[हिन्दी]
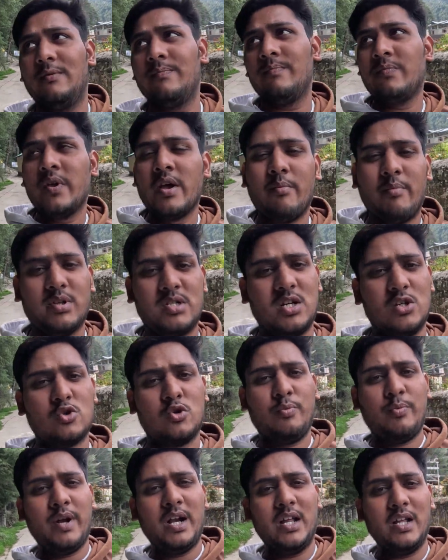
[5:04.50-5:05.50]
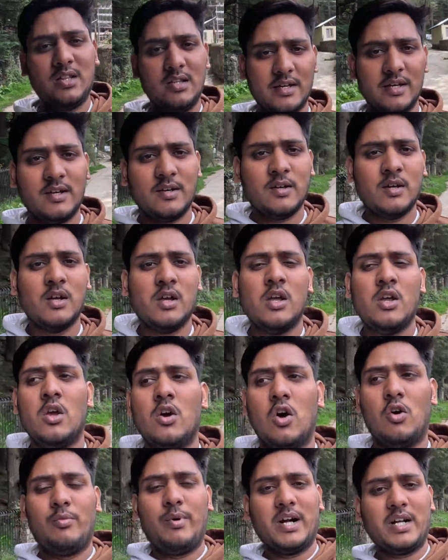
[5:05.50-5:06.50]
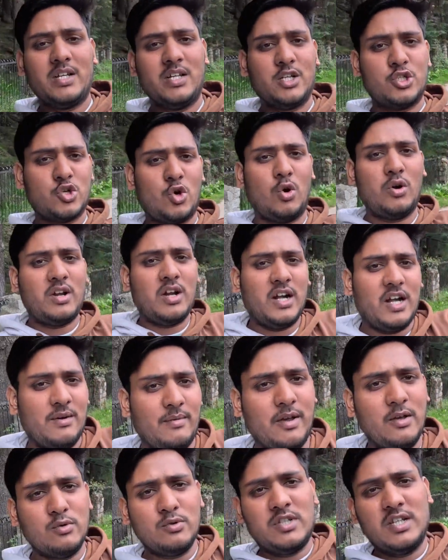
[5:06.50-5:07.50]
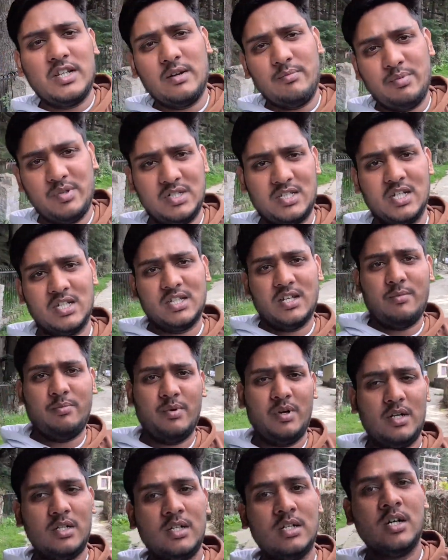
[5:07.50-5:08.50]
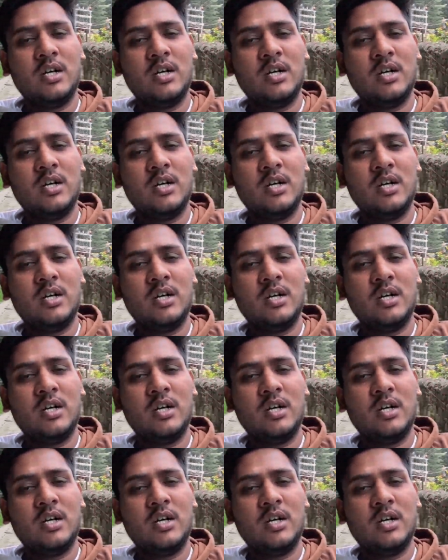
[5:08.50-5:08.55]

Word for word: हैं पचास रुपये लेते हैं और बाकी ये शॉर्टकट है भाई उसी के पीछे से अपना